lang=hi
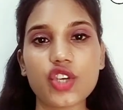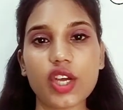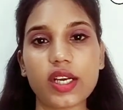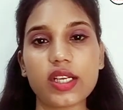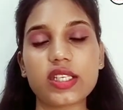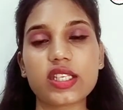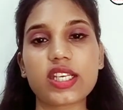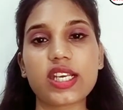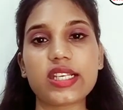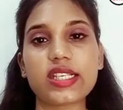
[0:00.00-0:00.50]

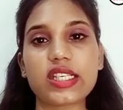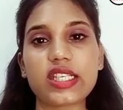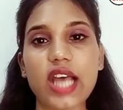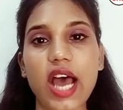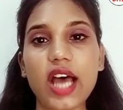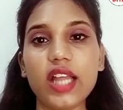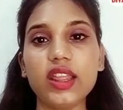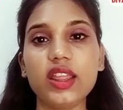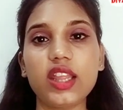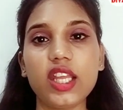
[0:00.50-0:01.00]
चरस के
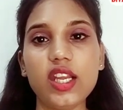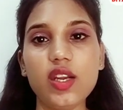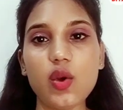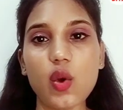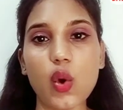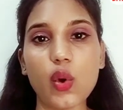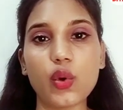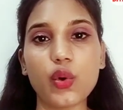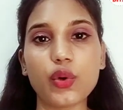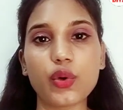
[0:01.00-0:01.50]
साथ तीन
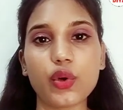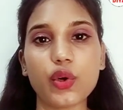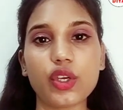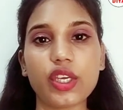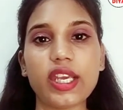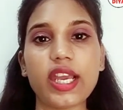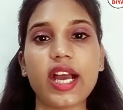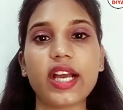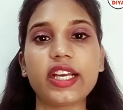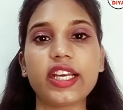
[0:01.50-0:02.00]
लोगों को
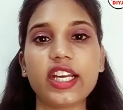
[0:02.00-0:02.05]
किया